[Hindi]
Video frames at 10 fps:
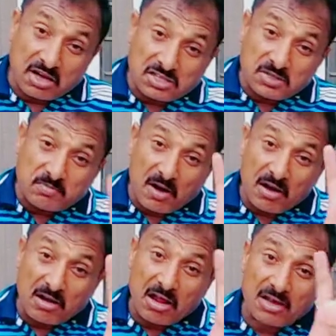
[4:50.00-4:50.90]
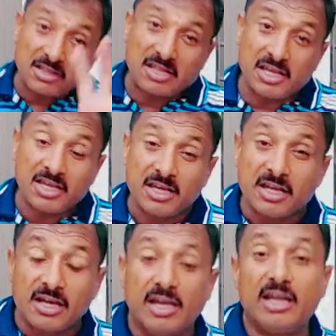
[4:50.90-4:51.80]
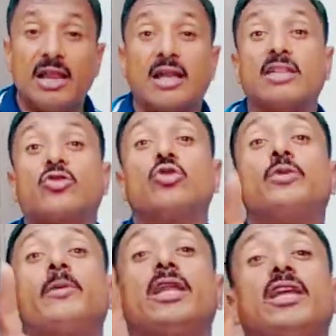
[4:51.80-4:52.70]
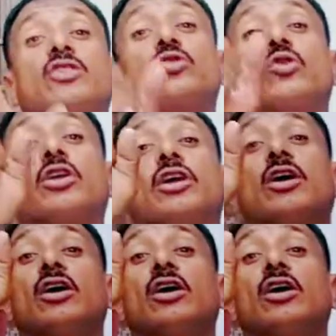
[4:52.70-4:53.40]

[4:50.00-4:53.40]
दस बार लानत ये लानत तुझ पे नहीं तेरे